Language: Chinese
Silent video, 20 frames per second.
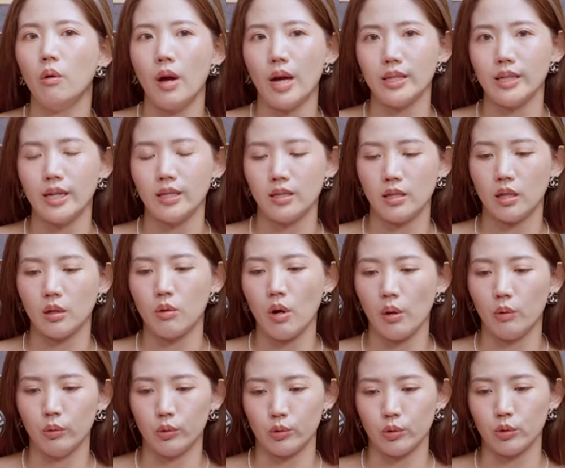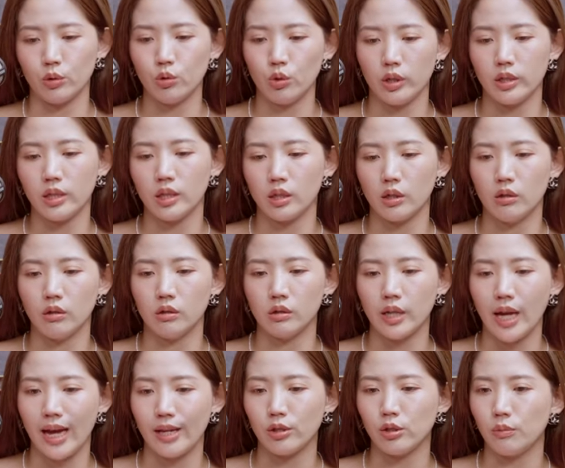花在这一块，我觉得最近又有
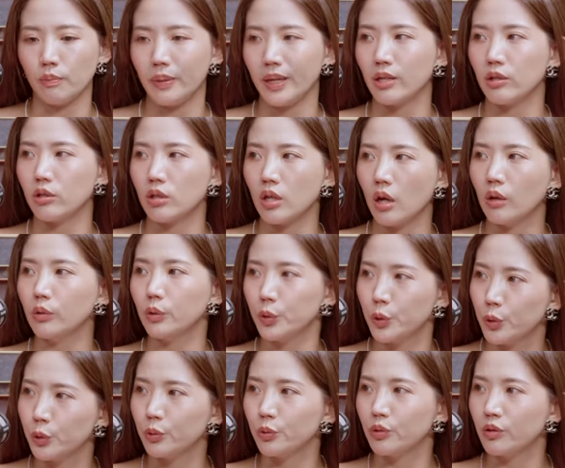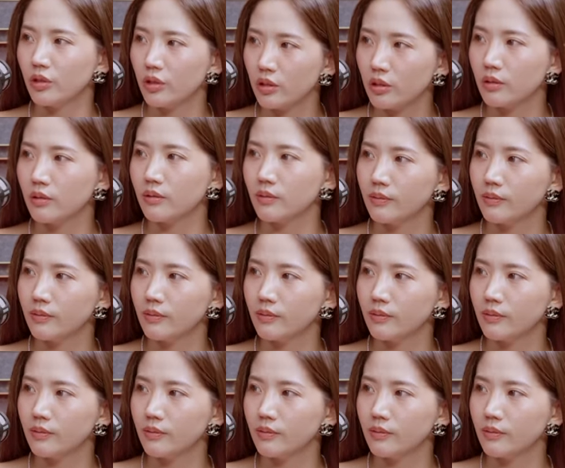开始变少的趋势。